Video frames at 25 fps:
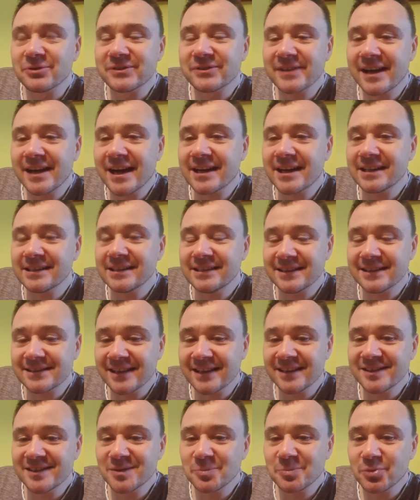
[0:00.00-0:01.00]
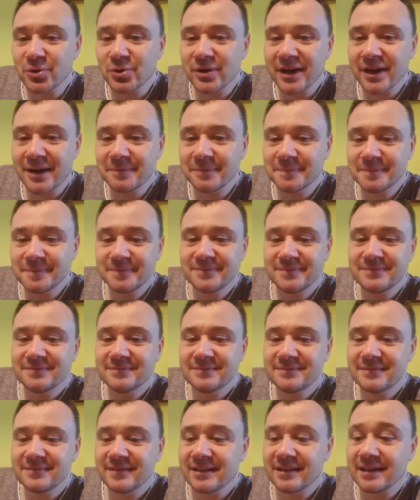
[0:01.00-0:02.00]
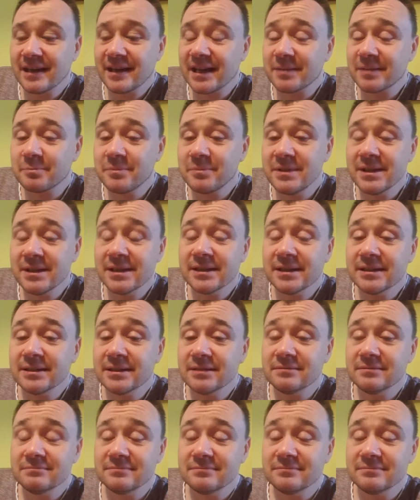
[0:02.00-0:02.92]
sagen, das ganze Programm hat mir